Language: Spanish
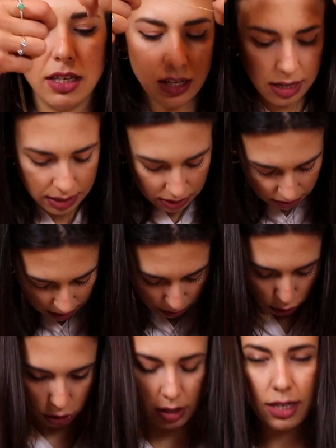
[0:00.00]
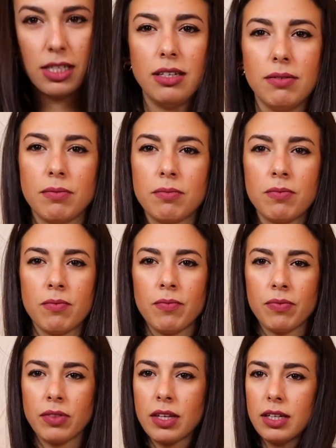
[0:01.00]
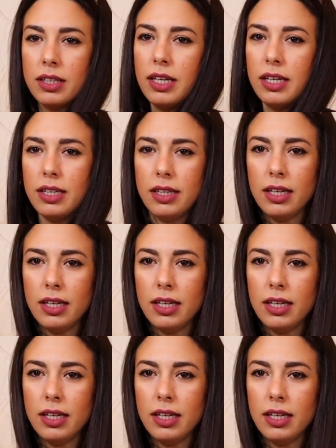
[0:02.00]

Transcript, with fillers: y las llevamos así. Tiki,